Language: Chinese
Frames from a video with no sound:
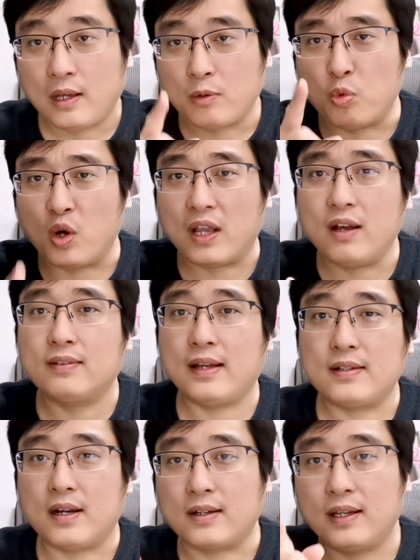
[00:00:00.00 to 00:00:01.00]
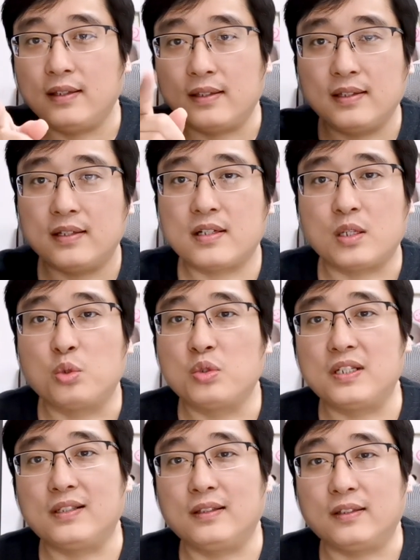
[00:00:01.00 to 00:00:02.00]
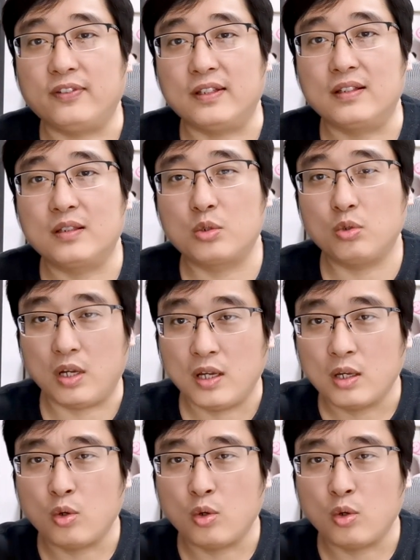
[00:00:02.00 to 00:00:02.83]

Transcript: 我要在这儿跟那些《社兔日记》的粉丝说，